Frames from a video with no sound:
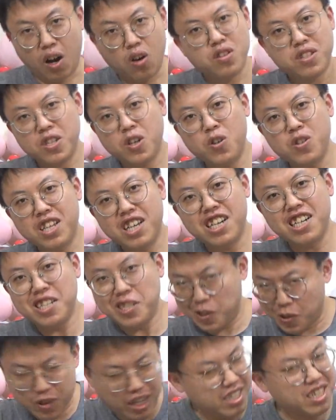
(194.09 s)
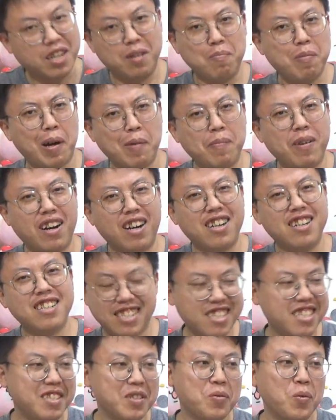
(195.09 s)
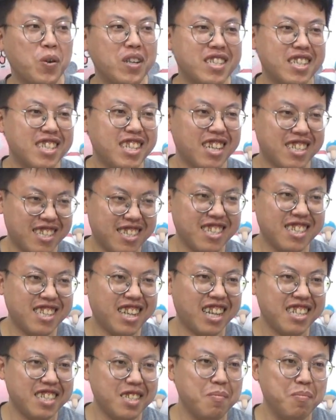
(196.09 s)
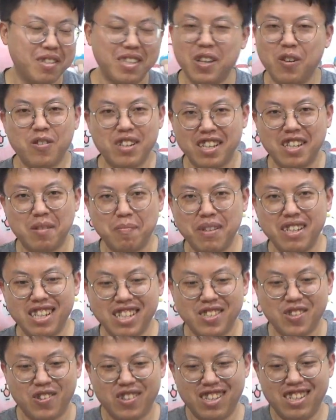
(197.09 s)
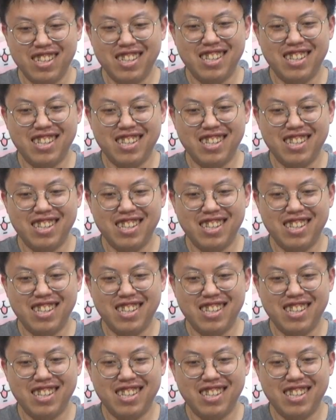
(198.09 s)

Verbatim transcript: 好了之后呢，就来盛盘吧。其实我一直很想试试看日本料理里面那种，